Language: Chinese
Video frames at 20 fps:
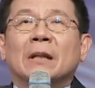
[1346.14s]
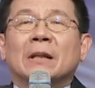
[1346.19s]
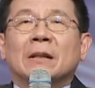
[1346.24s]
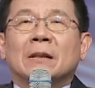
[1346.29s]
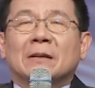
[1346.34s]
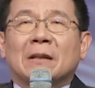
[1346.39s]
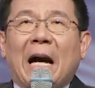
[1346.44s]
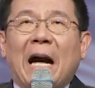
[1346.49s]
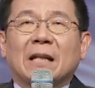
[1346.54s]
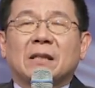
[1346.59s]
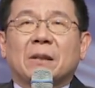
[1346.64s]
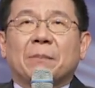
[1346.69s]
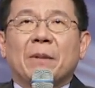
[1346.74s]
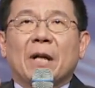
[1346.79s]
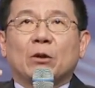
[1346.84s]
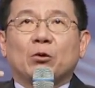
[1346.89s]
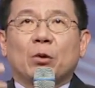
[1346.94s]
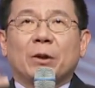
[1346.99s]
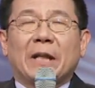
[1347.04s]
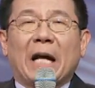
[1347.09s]
他怎么样
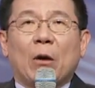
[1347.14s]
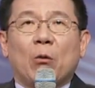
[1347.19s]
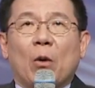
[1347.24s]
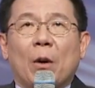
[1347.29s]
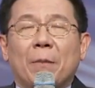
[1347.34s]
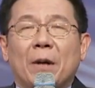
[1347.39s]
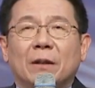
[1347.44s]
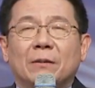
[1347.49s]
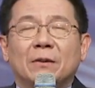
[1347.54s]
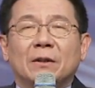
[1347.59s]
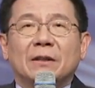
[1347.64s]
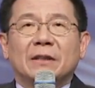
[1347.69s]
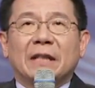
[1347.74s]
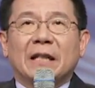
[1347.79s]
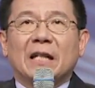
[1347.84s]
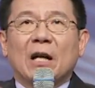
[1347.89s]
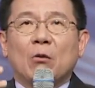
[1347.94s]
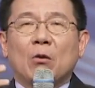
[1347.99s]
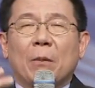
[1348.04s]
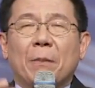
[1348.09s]
对待我们，也
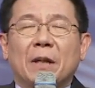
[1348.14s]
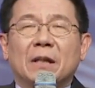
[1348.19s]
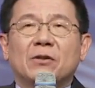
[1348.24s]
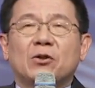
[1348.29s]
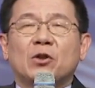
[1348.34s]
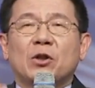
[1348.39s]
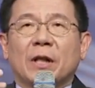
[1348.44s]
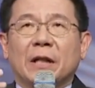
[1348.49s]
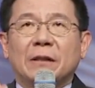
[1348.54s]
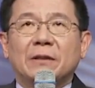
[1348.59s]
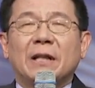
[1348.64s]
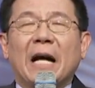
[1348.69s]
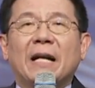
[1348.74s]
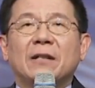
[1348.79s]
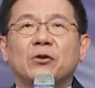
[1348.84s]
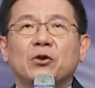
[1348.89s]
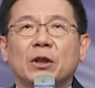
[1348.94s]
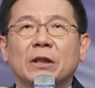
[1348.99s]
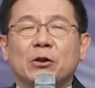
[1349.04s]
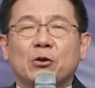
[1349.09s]
让我们承担
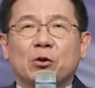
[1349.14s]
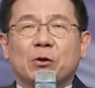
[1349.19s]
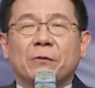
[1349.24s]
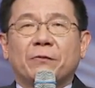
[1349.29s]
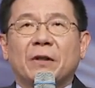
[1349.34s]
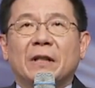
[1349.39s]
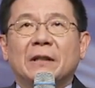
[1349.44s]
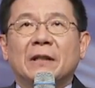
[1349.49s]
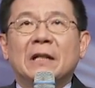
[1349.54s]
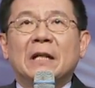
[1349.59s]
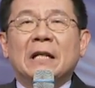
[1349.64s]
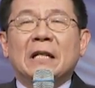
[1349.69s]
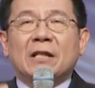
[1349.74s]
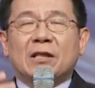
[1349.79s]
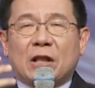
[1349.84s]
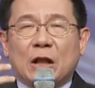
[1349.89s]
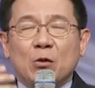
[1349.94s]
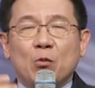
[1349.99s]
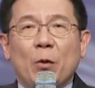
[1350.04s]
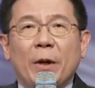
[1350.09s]
这个职分，
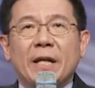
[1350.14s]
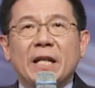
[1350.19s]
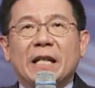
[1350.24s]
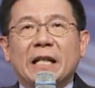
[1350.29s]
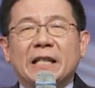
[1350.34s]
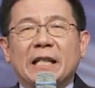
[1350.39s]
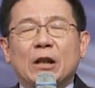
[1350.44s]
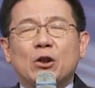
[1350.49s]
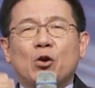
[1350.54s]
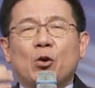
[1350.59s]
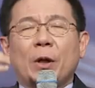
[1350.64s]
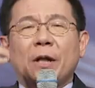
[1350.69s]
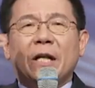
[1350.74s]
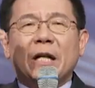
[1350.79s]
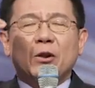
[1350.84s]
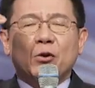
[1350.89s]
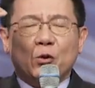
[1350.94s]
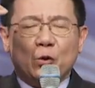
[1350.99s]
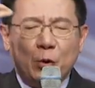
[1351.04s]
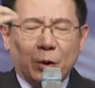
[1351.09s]
成为一个也劝
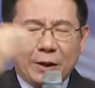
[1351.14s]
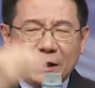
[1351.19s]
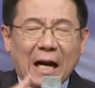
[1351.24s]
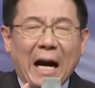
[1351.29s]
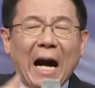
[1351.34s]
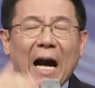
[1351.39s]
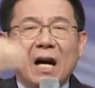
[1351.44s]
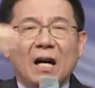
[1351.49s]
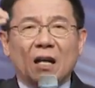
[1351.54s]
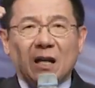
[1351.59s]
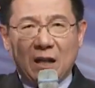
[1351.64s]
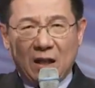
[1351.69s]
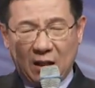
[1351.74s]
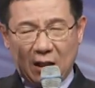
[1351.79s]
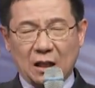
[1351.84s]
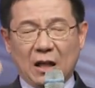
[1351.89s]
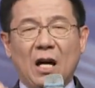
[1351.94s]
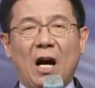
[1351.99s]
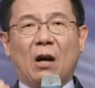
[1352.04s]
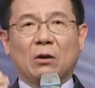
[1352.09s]
人与他
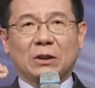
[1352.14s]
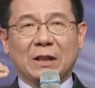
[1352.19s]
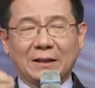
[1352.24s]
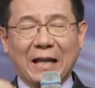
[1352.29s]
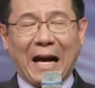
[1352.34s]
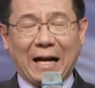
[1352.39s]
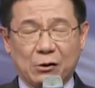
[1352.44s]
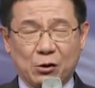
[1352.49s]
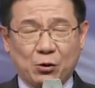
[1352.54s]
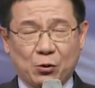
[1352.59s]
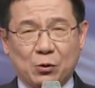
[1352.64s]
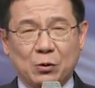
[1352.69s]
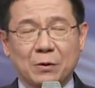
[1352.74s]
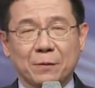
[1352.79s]
和好的大使，